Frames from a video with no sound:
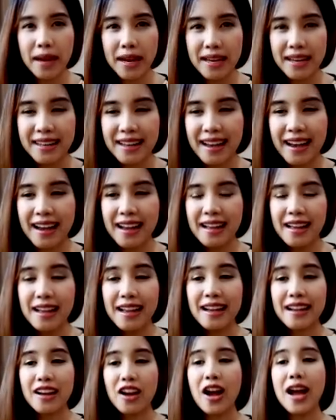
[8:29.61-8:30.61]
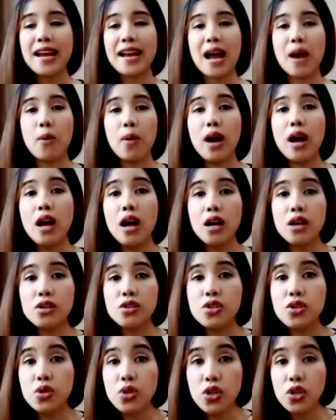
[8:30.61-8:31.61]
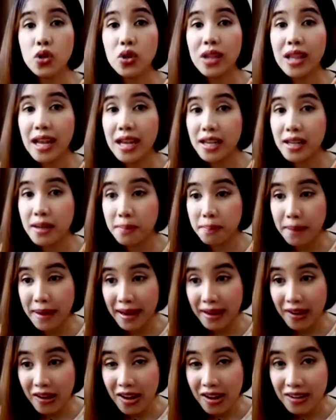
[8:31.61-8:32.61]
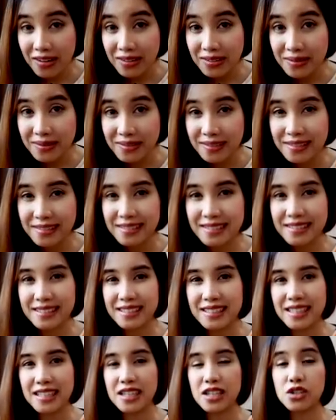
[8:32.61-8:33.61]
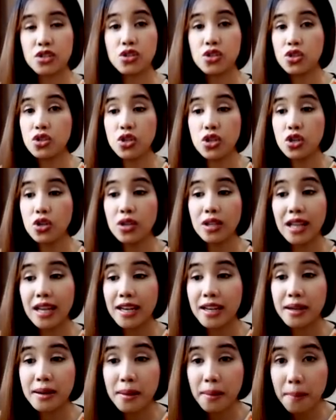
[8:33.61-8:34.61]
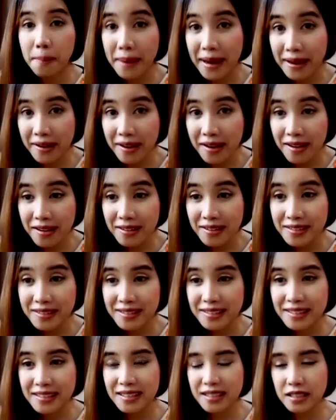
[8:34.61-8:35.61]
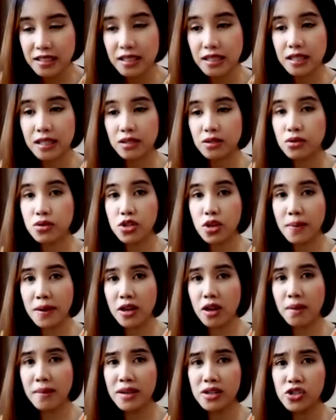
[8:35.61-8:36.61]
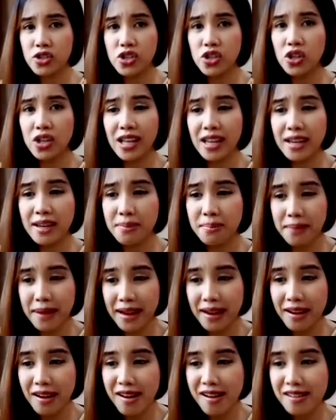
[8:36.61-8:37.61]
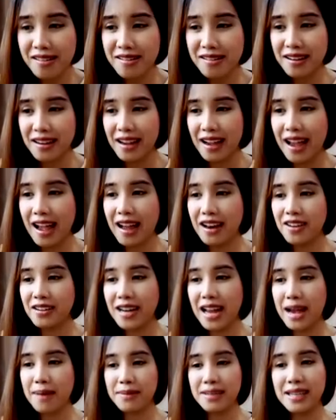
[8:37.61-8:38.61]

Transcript: ไหมนะคะก็ให้ถามว่า do you like Bangkok อ่า do you like Bangkok อ่าคุณชอบแบงคอกไหม do you like Bangkok อ่าลองถาม